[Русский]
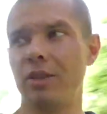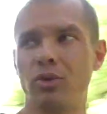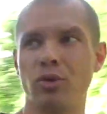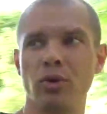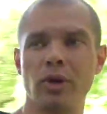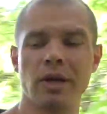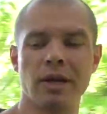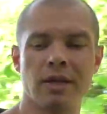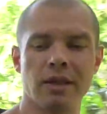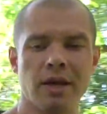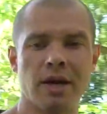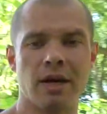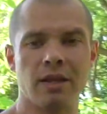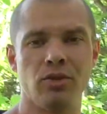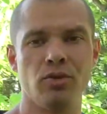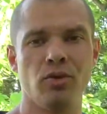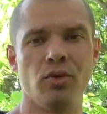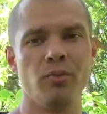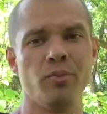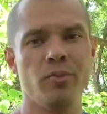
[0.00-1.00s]
только на
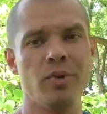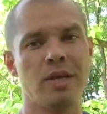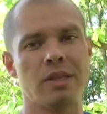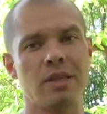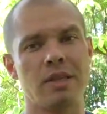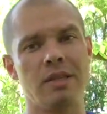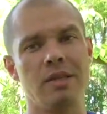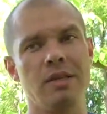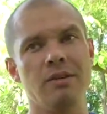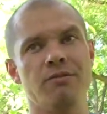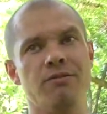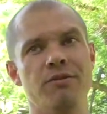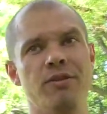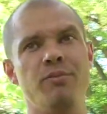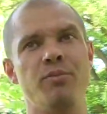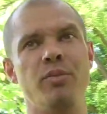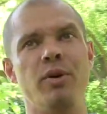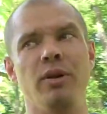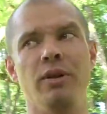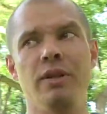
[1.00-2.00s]
одном методе
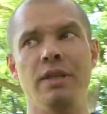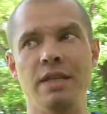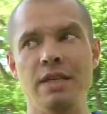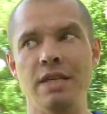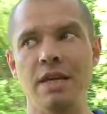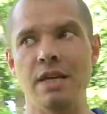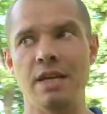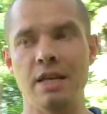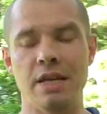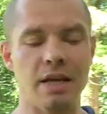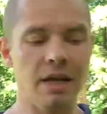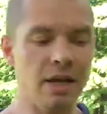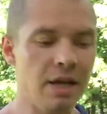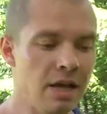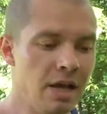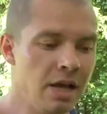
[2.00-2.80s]
выполнения –